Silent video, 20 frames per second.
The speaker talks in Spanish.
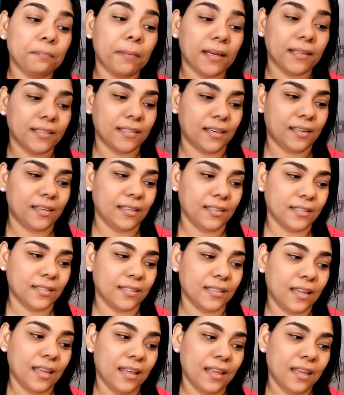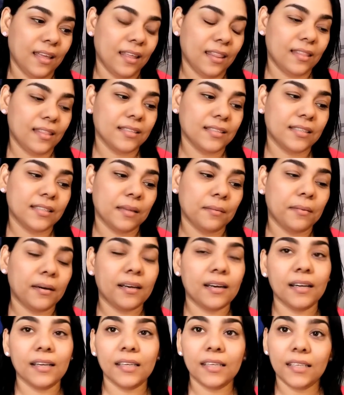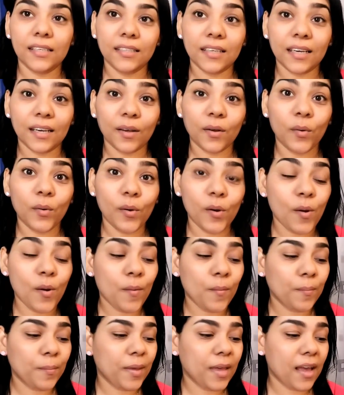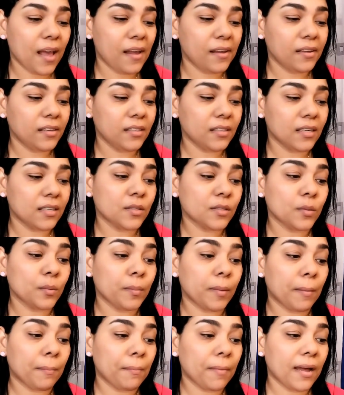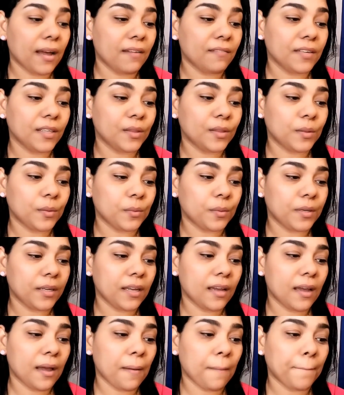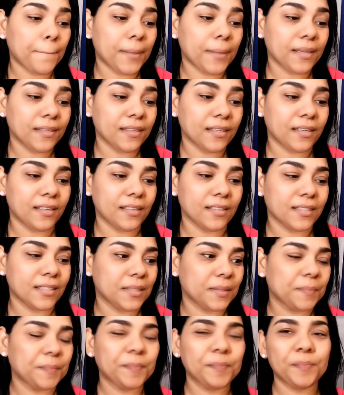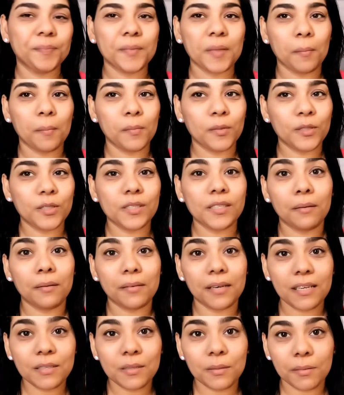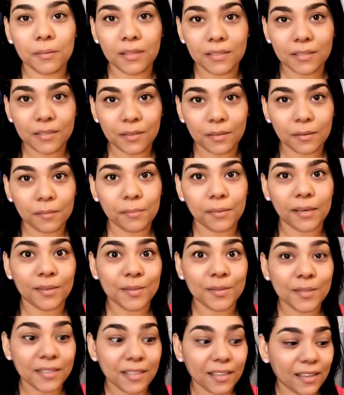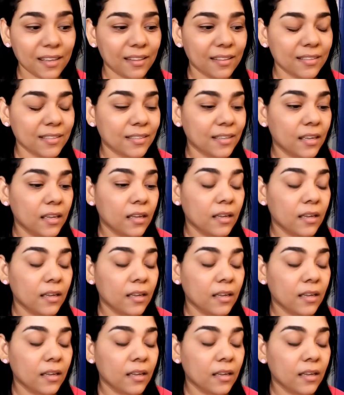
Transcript: Payares desde Barranquilla, Colombia y a su mamá Victoria Payares. Muchos abrazos y bendiciones para ustedes.